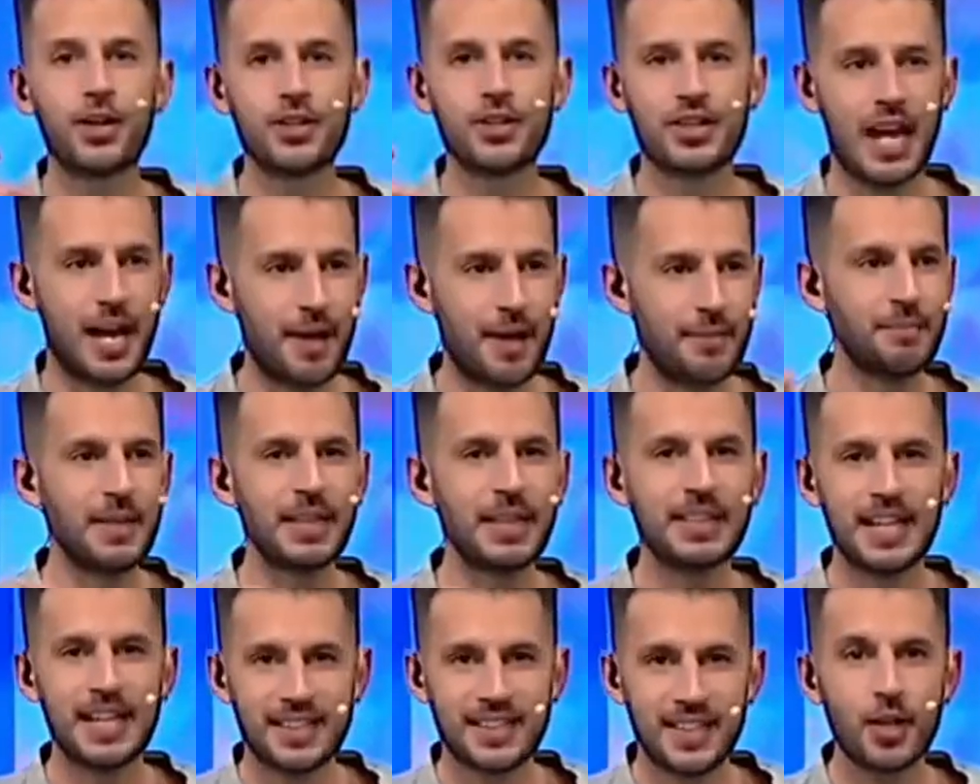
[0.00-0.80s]
una cosa.
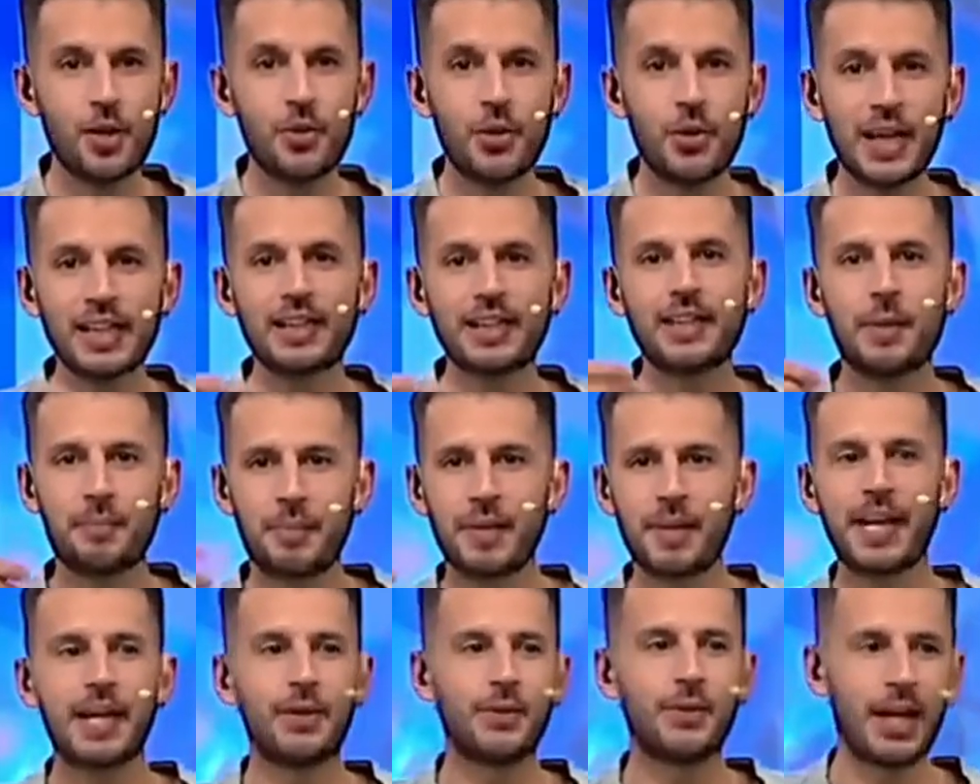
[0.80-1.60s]
Mientras él lo busca, te voy a
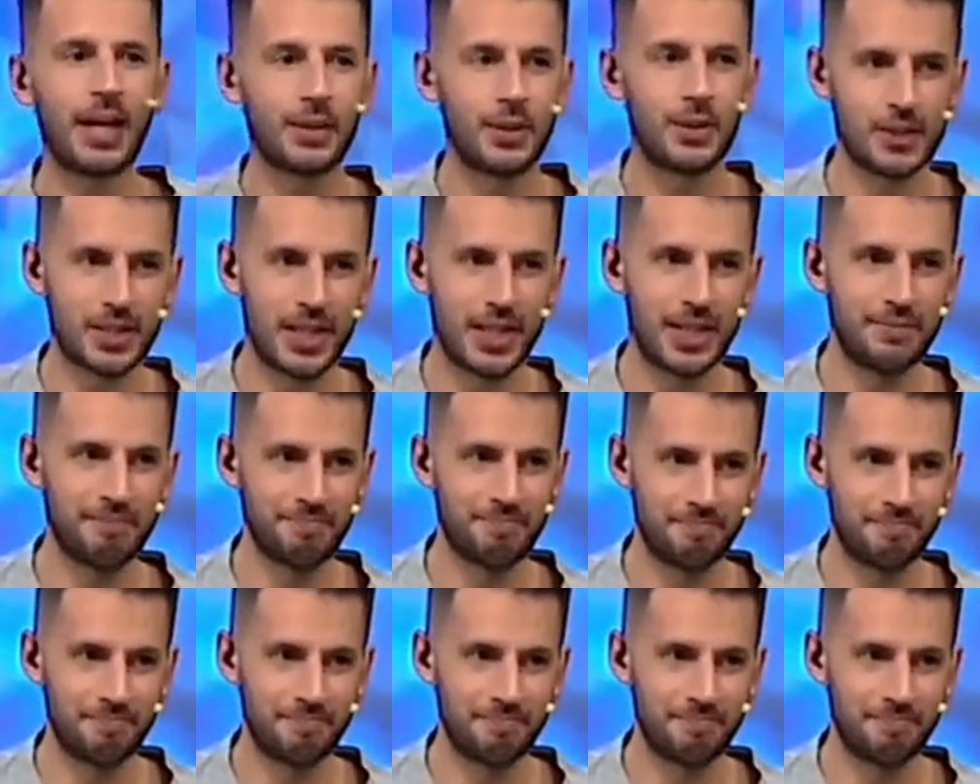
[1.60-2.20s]
explicar una cosa. porque